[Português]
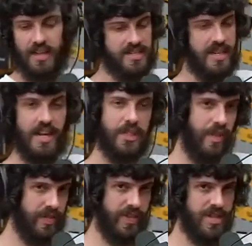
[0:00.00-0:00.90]
Se ele
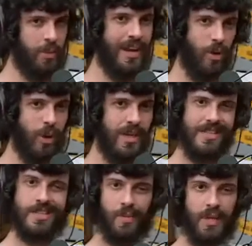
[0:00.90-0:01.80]
tivesse fazendo uma
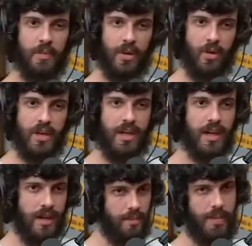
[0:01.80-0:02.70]
ironia em cima da minha
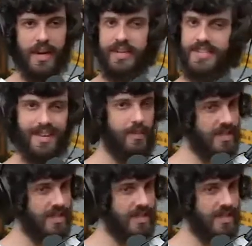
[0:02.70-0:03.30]
ironia, beleza.